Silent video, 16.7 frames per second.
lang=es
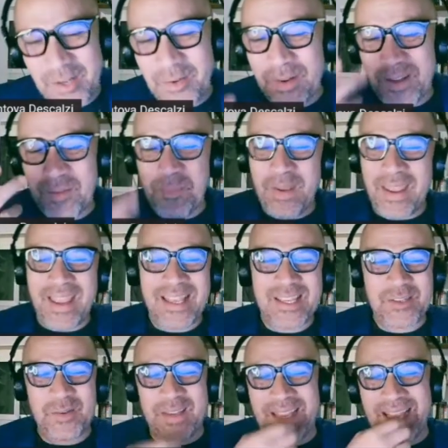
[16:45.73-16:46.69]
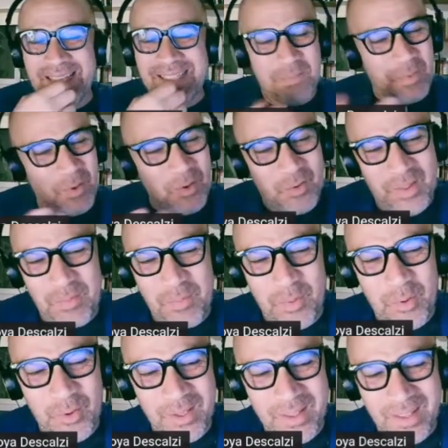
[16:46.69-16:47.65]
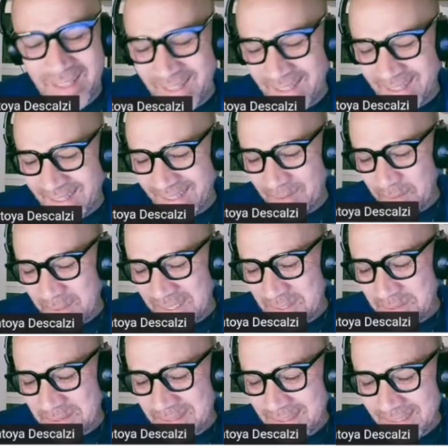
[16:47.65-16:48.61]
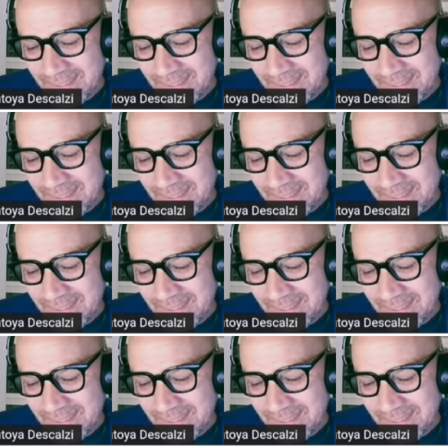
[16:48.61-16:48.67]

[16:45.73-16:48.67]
sobrepeso y que hace poco deporte y que, bueno,